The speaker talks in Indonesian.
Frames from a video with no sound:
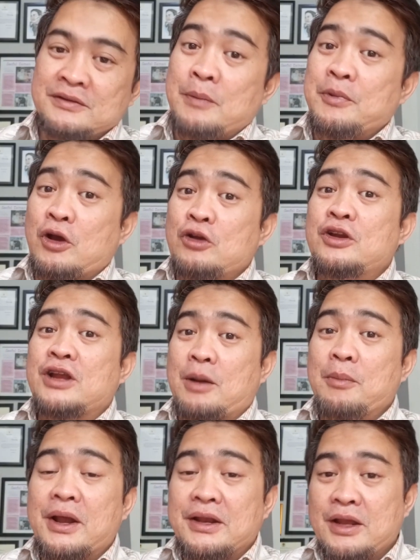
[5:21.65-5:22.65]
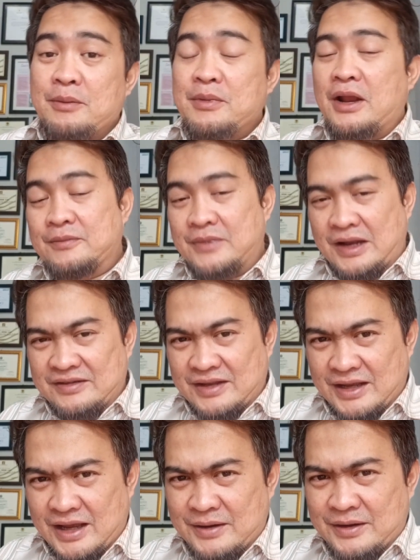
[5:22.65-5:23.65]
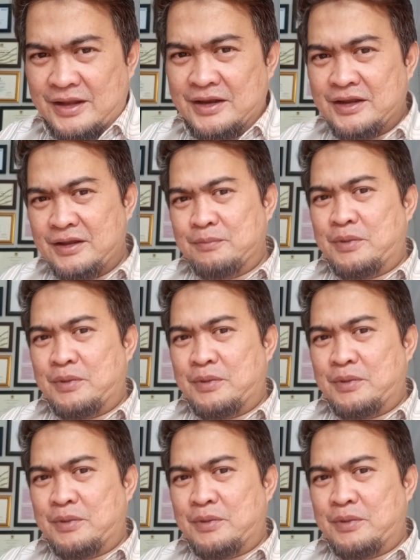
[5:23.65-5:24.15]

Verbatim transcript: Tapi konon kabarnya berdasarkan dari